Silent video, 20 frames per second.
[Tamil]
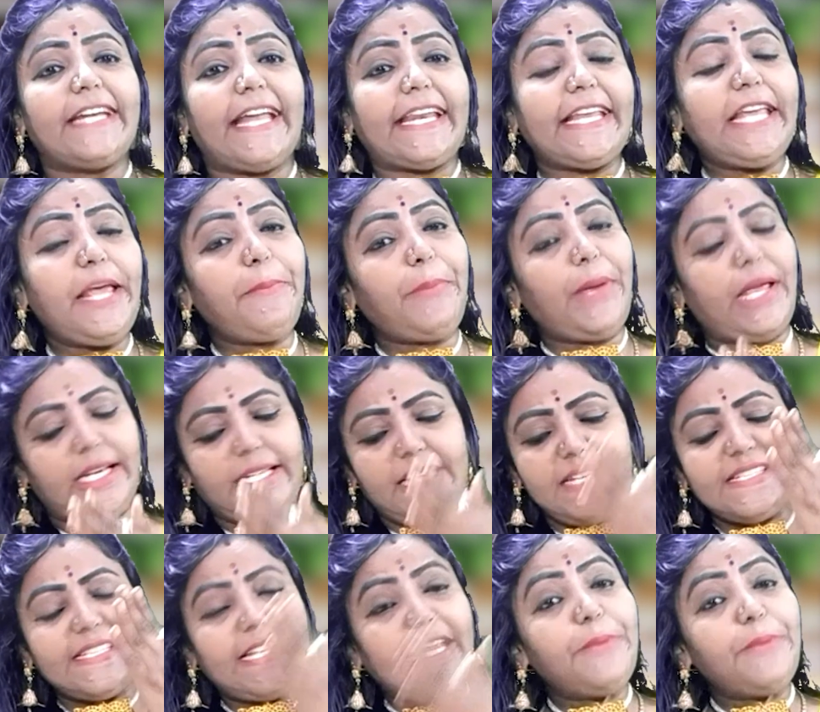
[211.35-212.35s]
நிறைய
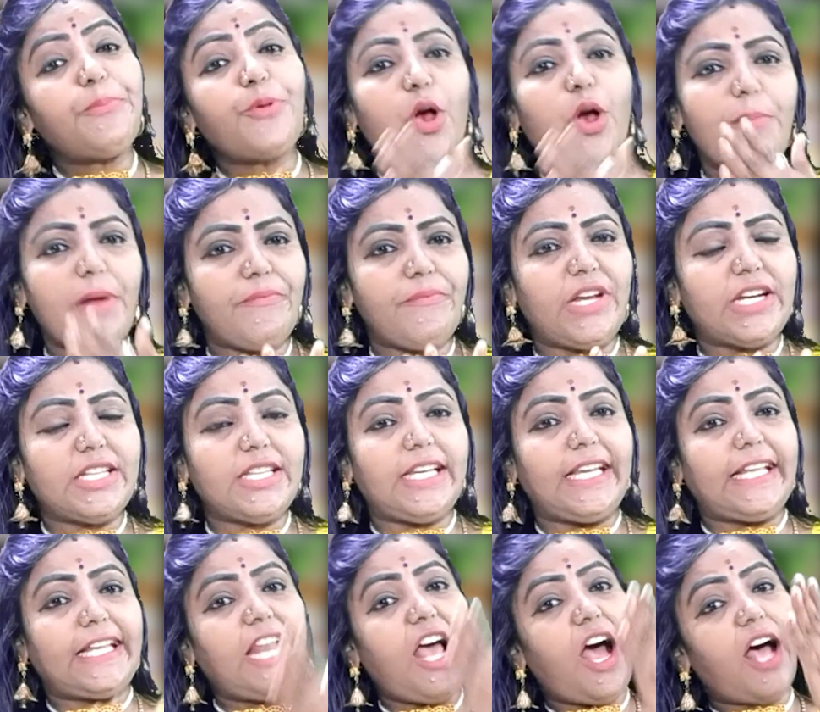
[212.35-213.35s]
பேருக்கு ஸ்கின் ப்ராப்ளம் வருது
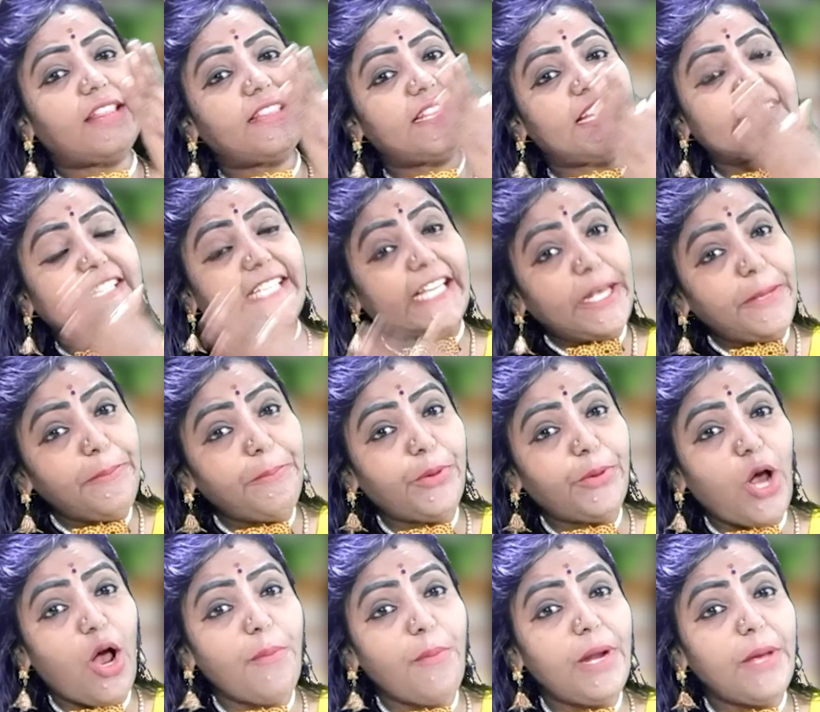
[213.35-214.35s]
இல்லைங்களா அந்த ஸ்கின்
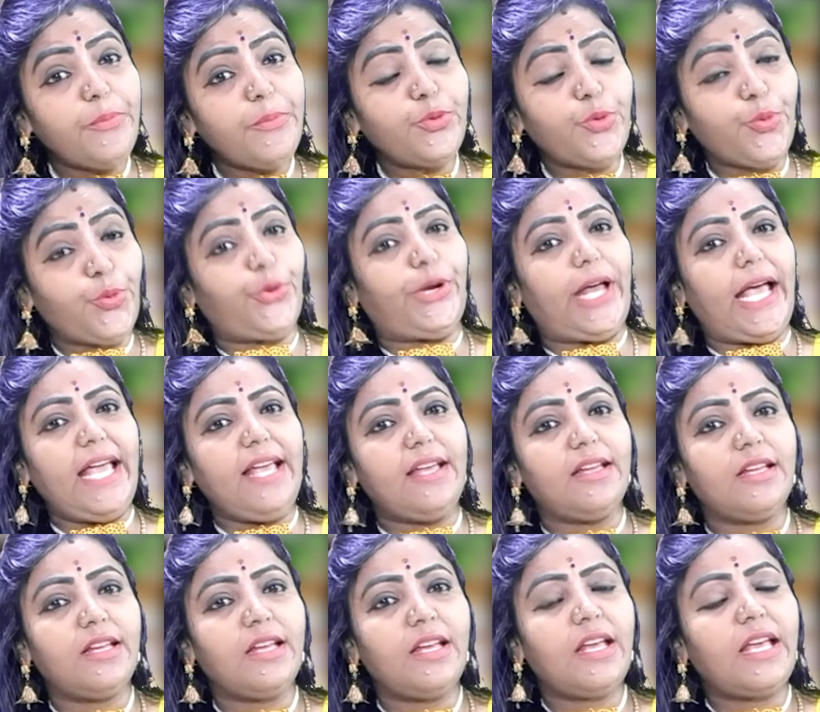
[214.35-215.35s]
ப்ராப்ளம் கூட
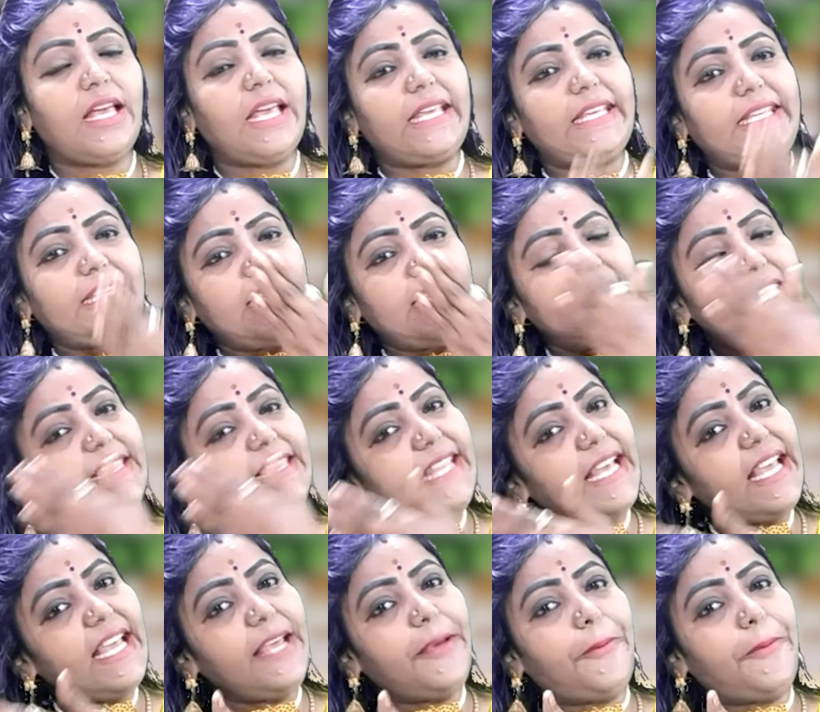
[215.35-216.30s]
இந்த